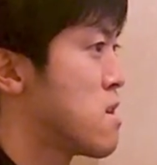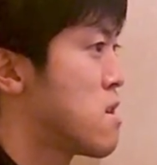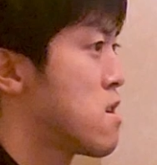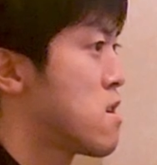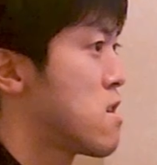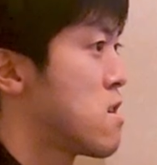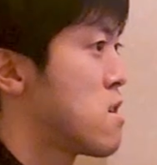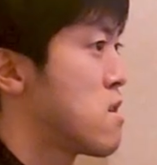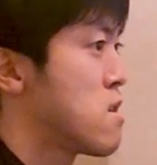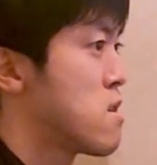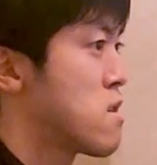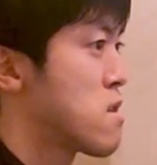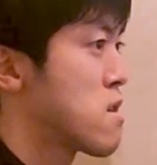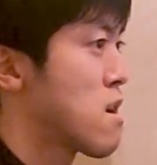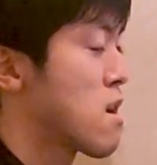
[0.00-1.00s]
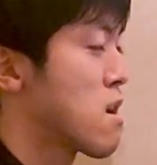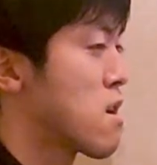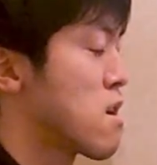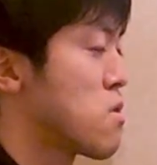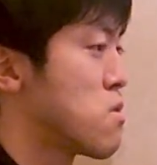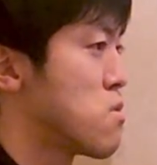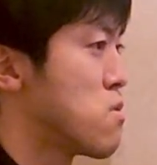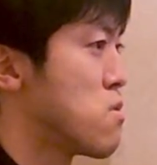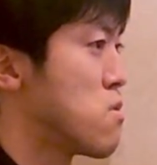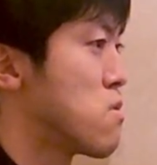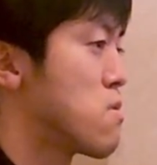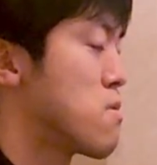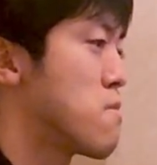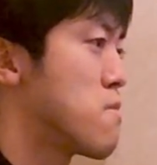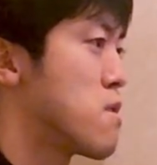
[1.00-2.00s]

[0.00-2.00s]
あの、